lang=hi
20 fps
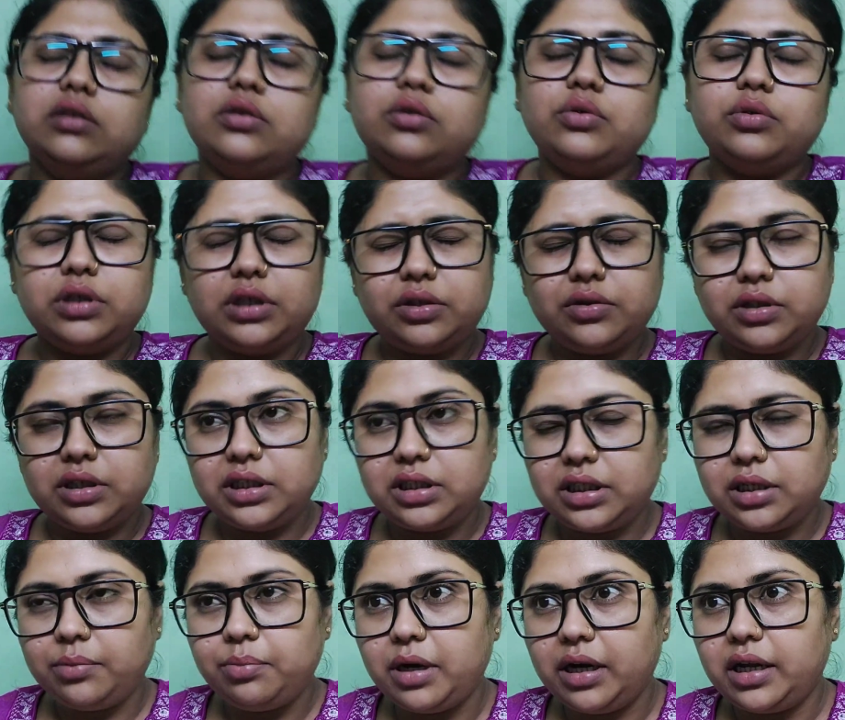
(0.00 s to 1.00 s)
तो इस वजह
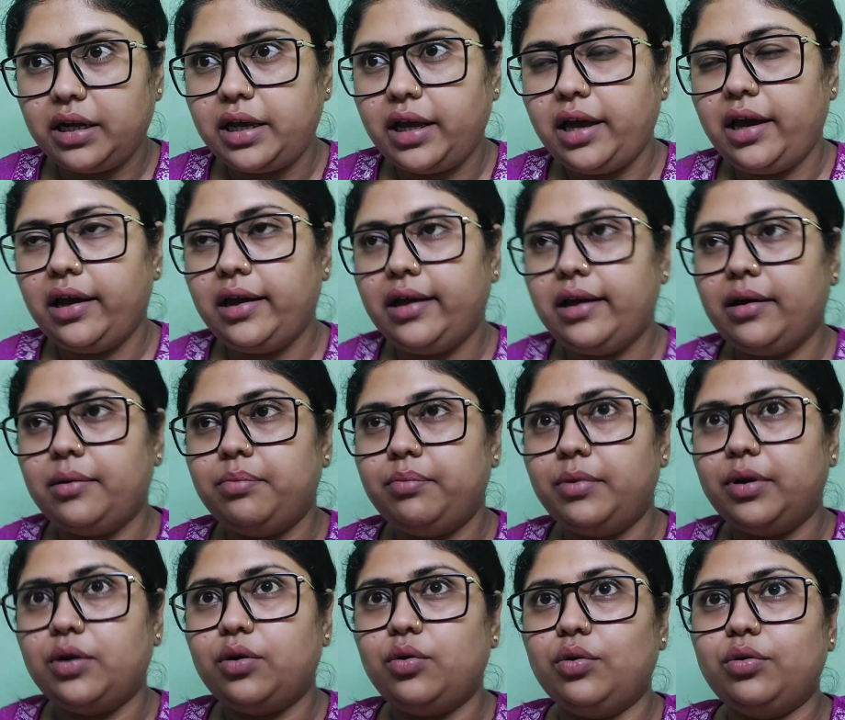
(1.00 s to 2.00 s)
से बढ़ गया है अब
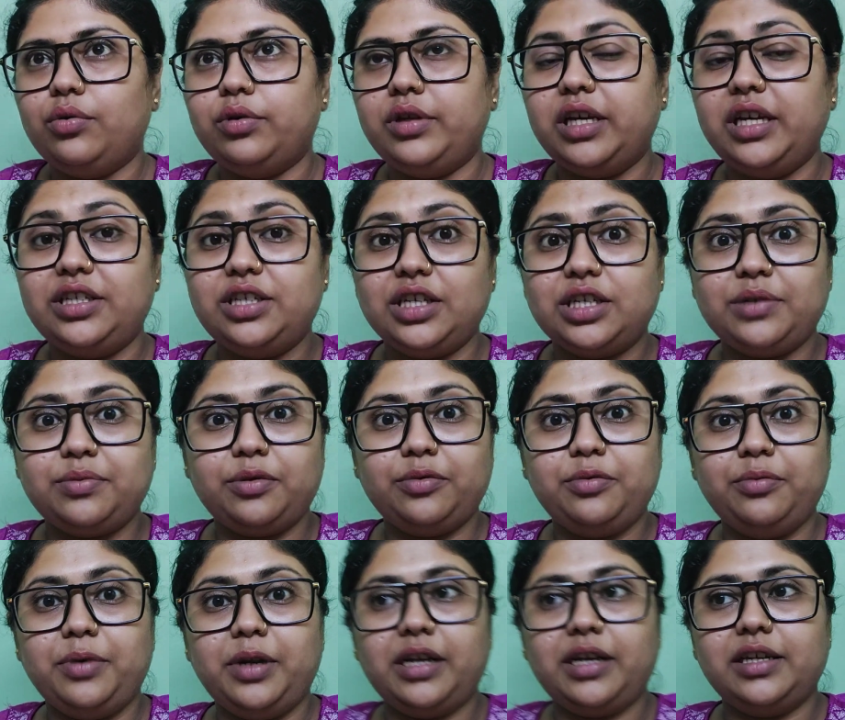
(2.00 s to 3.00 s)
मेरे को ये चश्मा
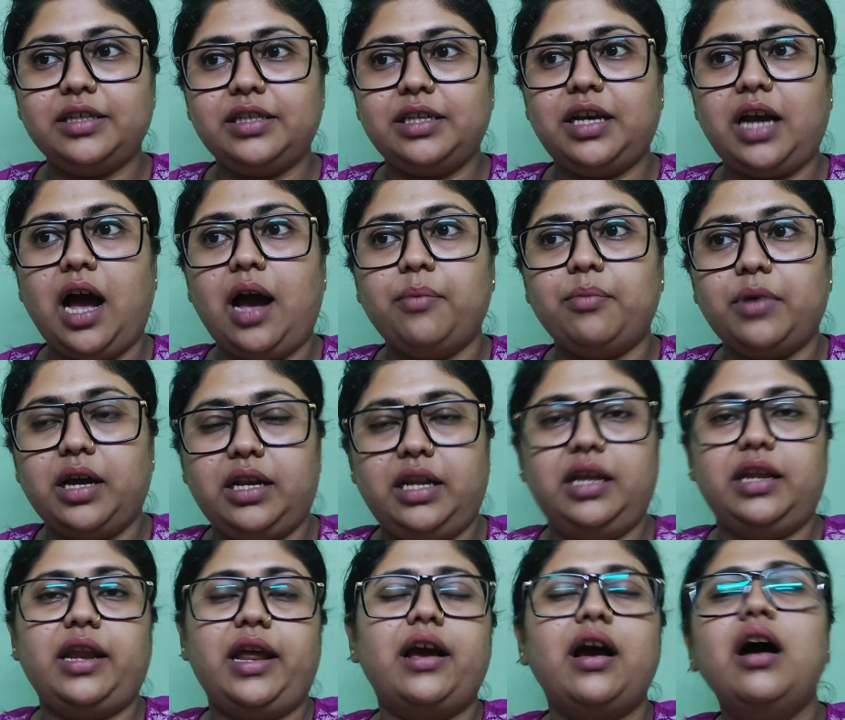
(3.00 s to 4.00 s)
भी मेरा किसी काम का
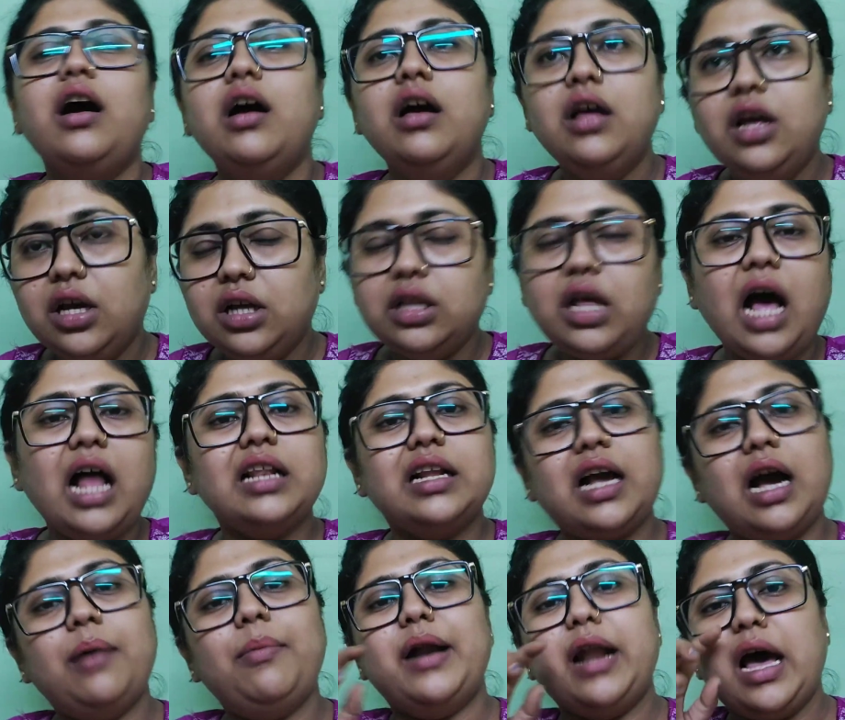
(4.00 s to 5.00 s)
नहीं रहेगा
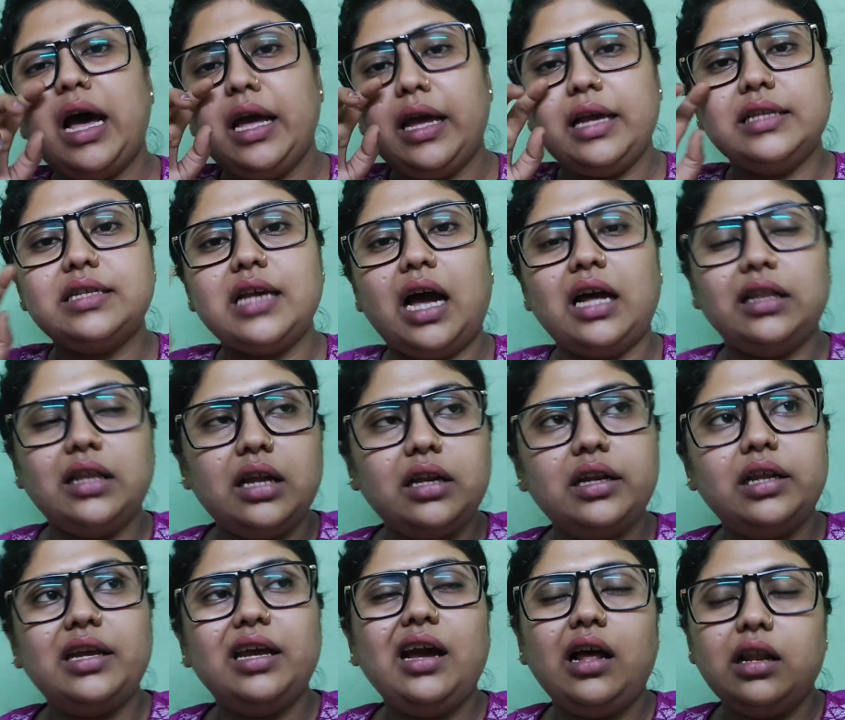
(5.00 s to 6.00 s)
हल्का बड़ा है ज्यादा
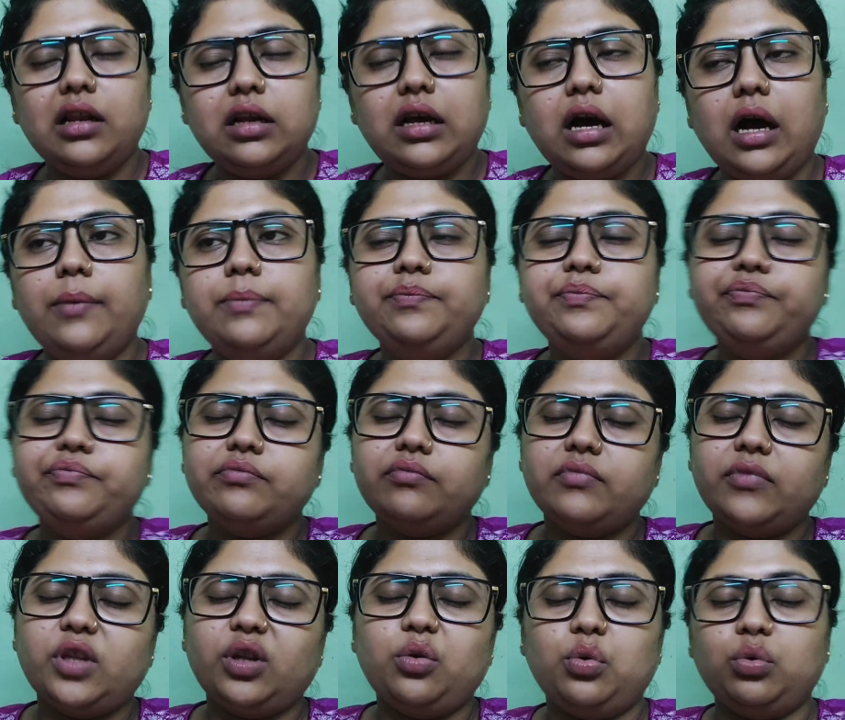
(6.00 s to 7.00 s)
नहीं हल्का
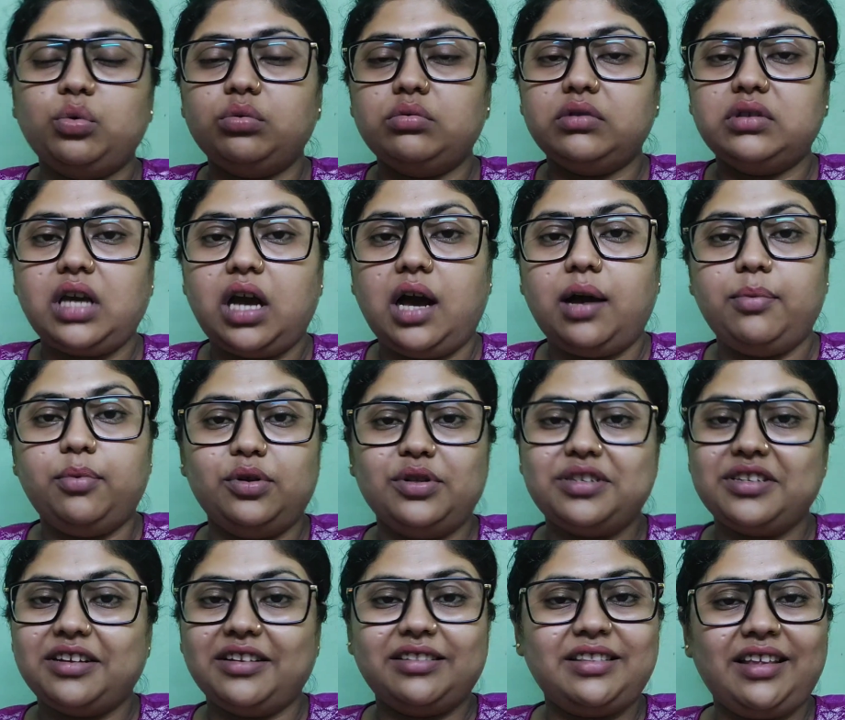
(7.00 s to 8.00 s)
क्या बोल
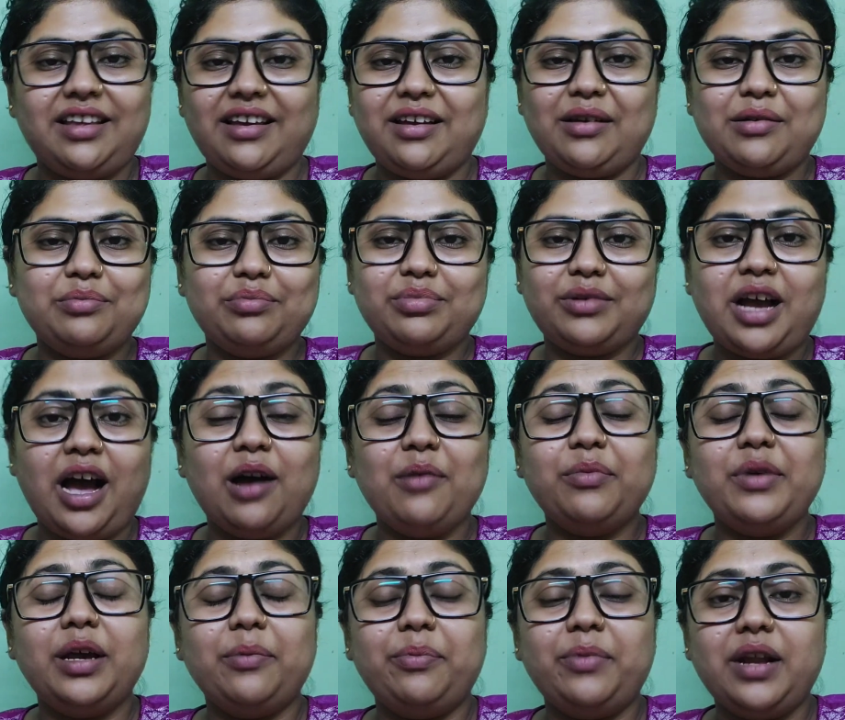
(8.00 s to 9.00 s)
सकते हैं अब
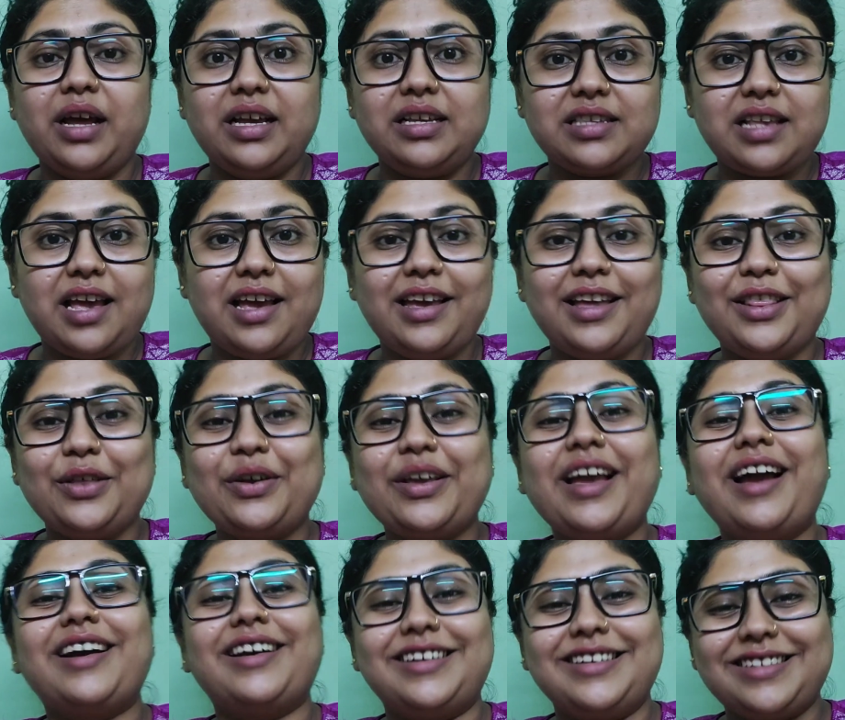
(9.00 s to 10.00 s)
काम ही अपना ऐसा है तो
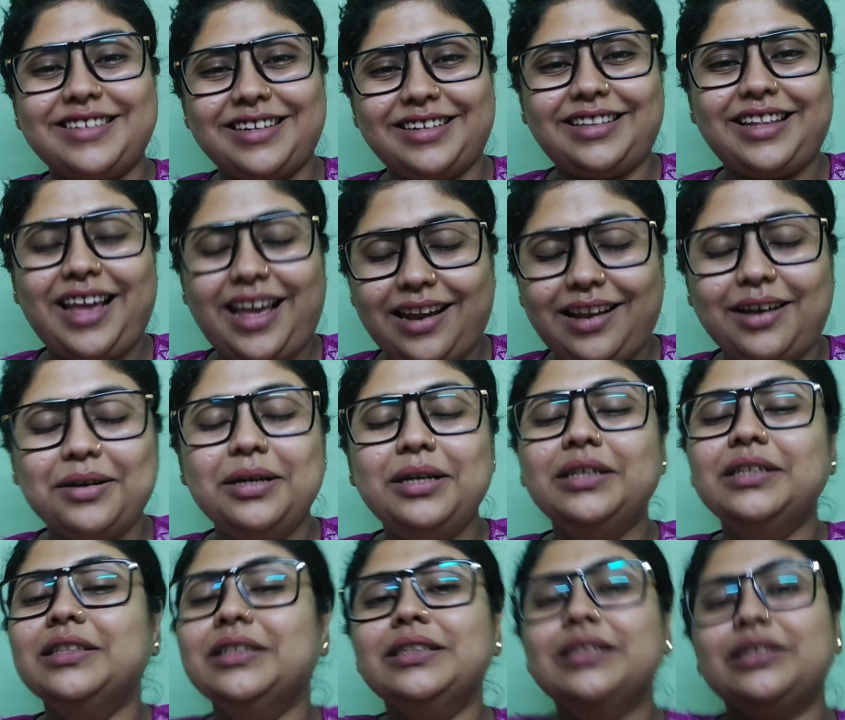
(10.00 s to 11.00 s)
क्या कर सकते हैं ना
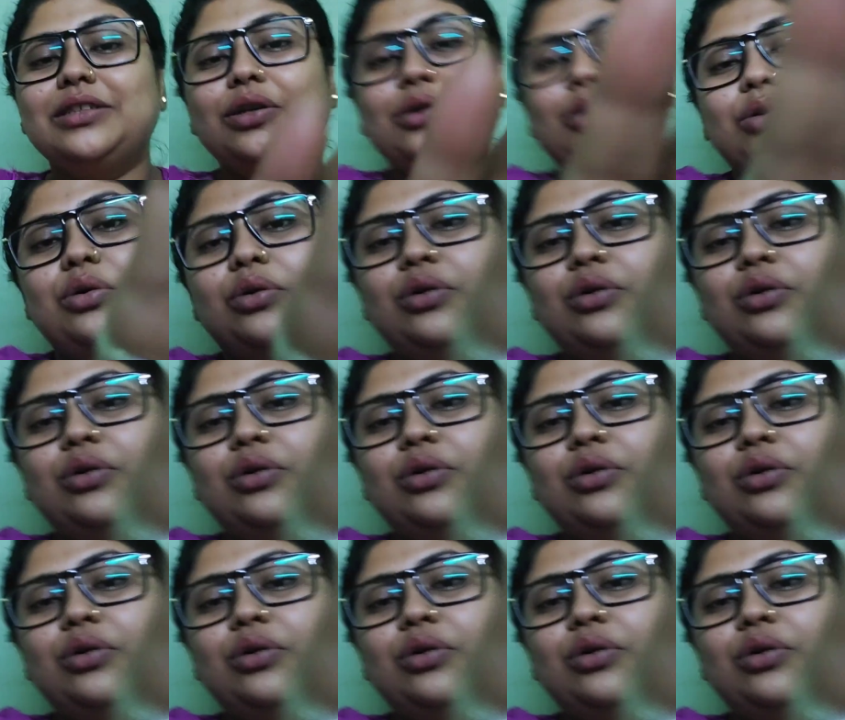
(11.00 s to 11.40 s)
तो